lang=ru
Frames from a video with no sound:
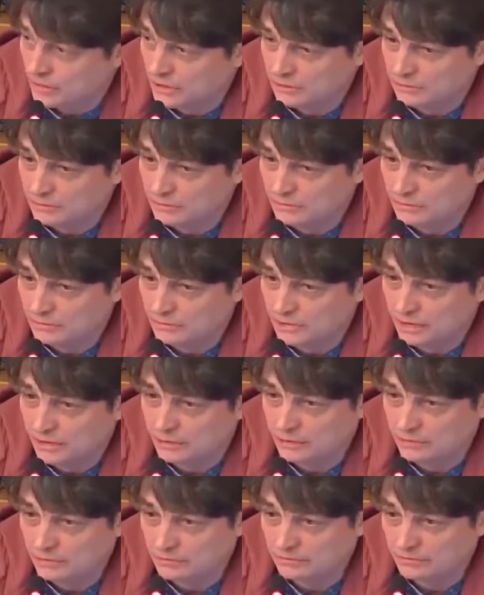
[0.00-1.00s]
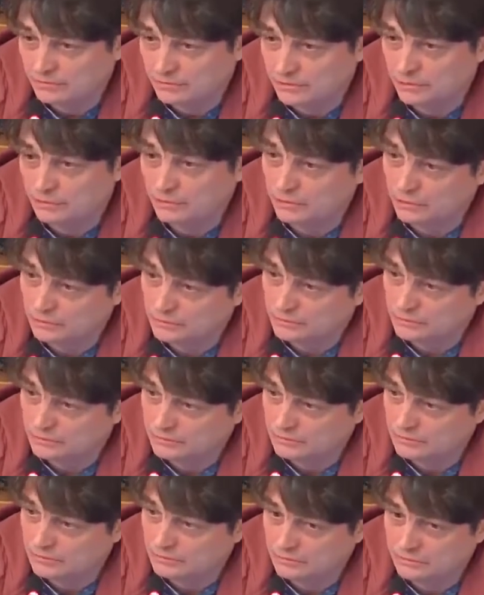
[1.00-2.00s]
мы далеко не уйдем.
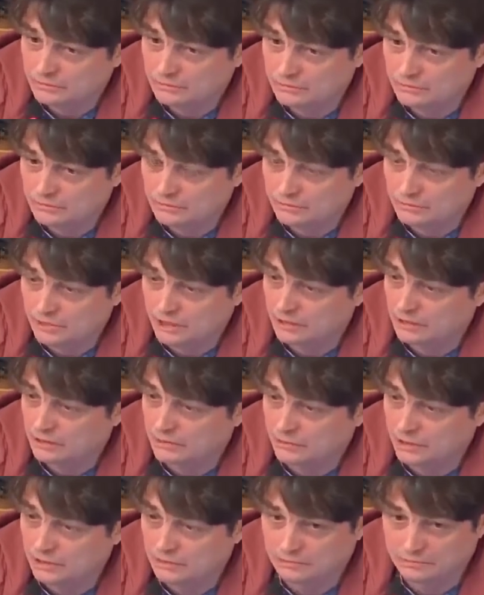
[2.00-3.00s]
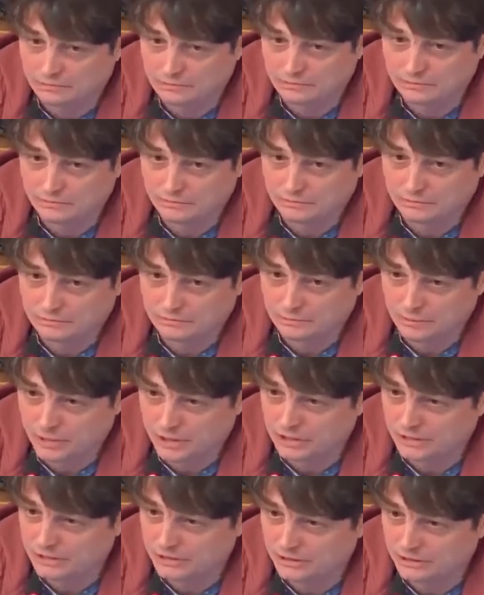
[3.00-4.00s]
На этом я
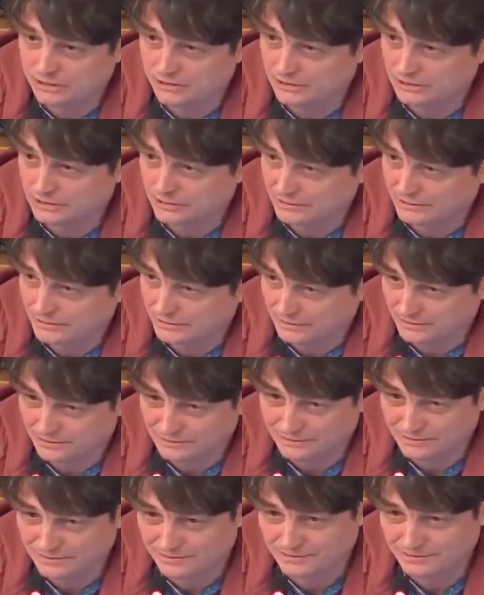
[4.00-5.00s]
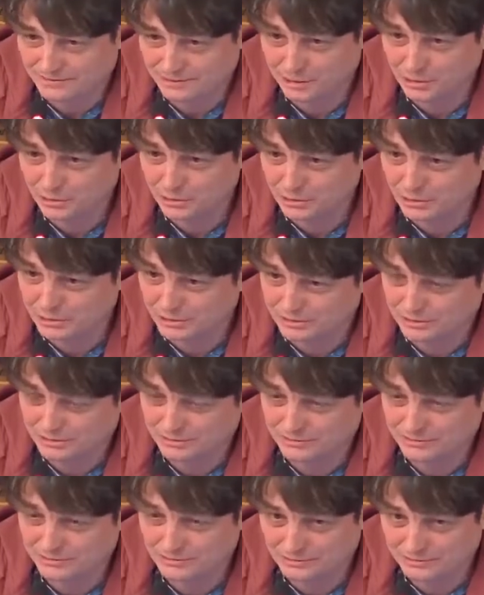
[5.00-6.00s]
про риски и что
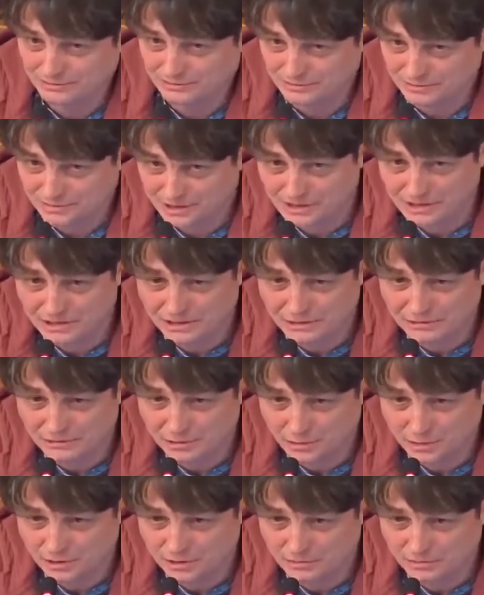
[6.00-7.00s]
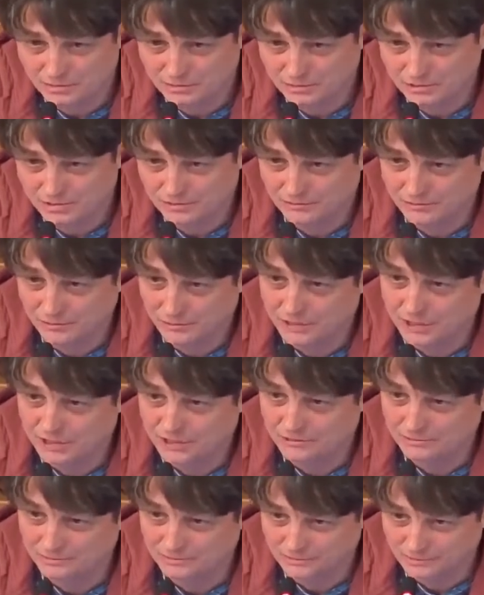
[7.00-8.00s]
делать, заканчиваю. Спасибо за
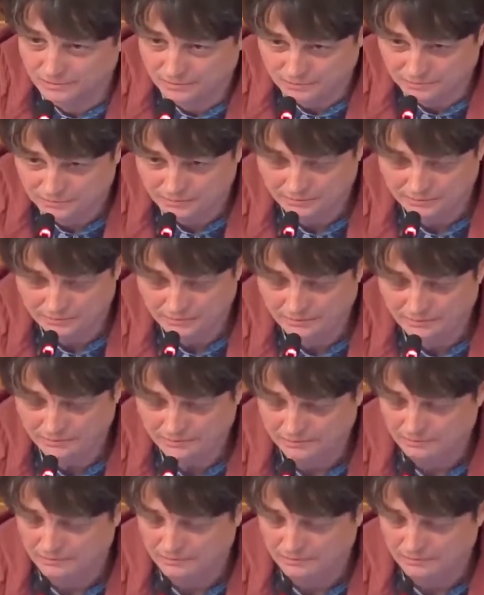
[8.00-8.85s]
внимание. Спасибо,